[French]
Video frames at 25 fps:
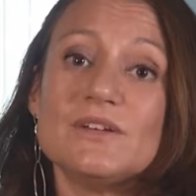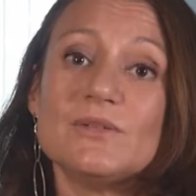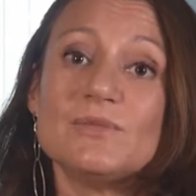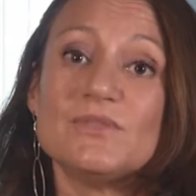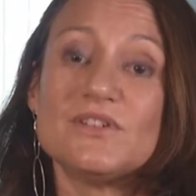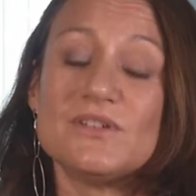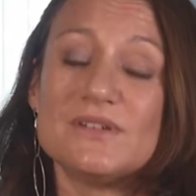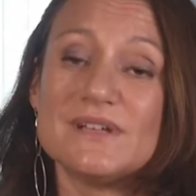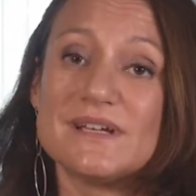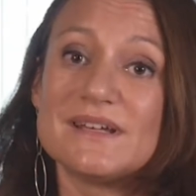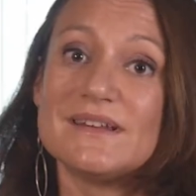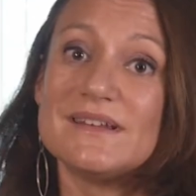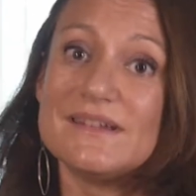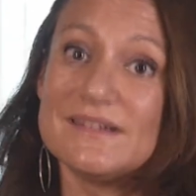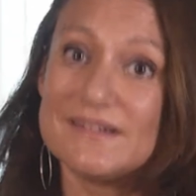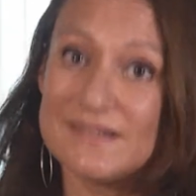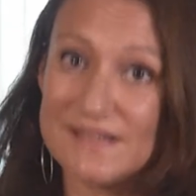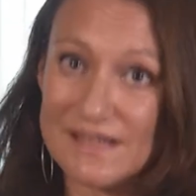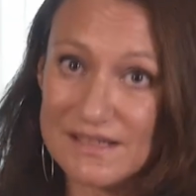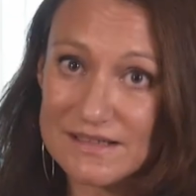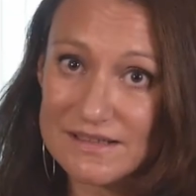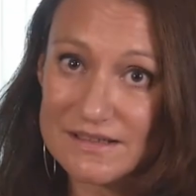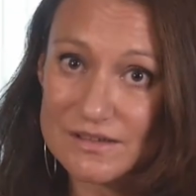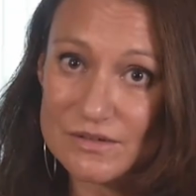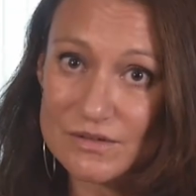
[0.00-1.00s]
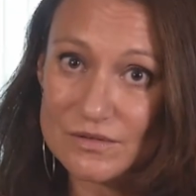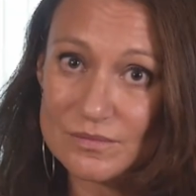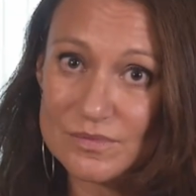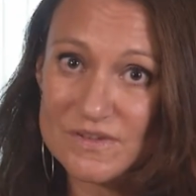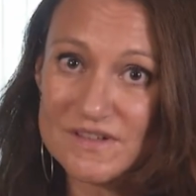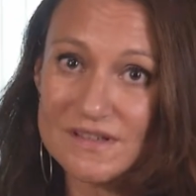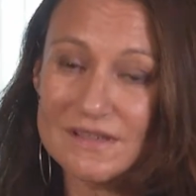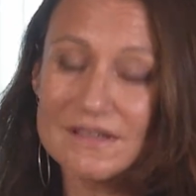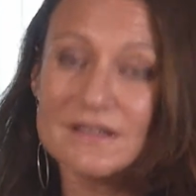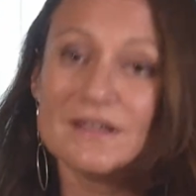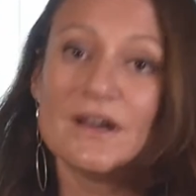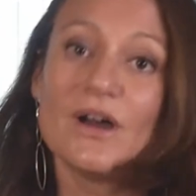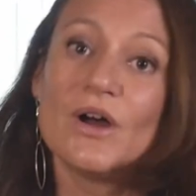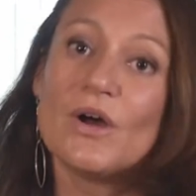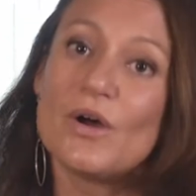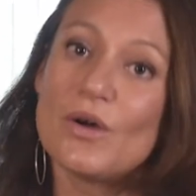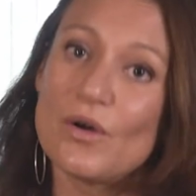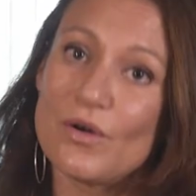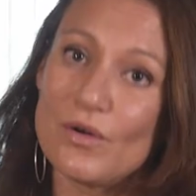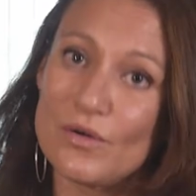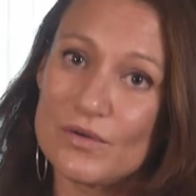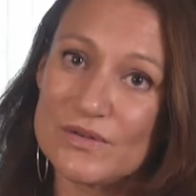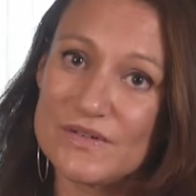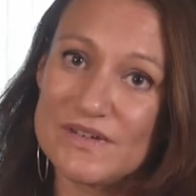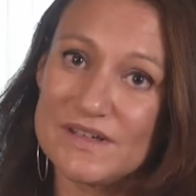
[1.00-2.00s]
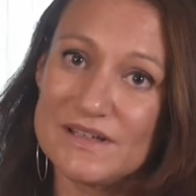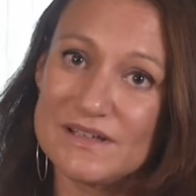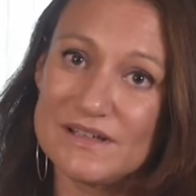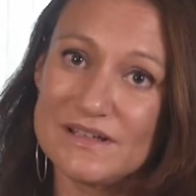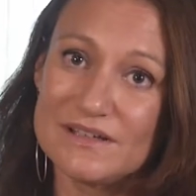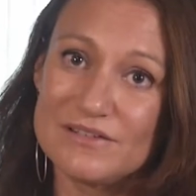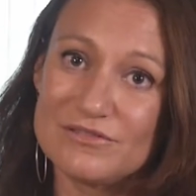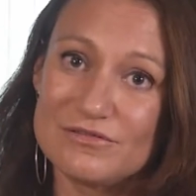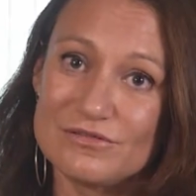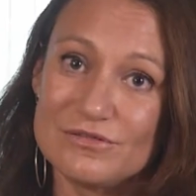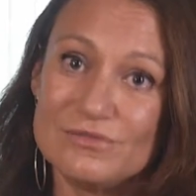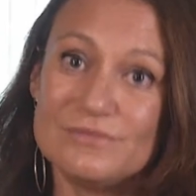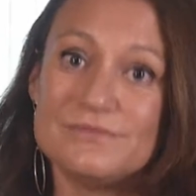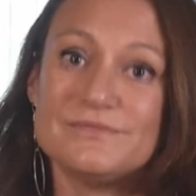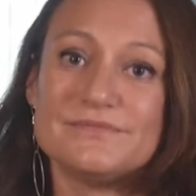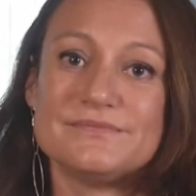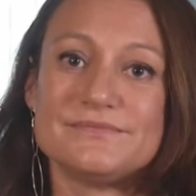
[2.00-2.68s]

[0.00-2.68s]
d'obtenir des aides et subsides. Renseignez-vous.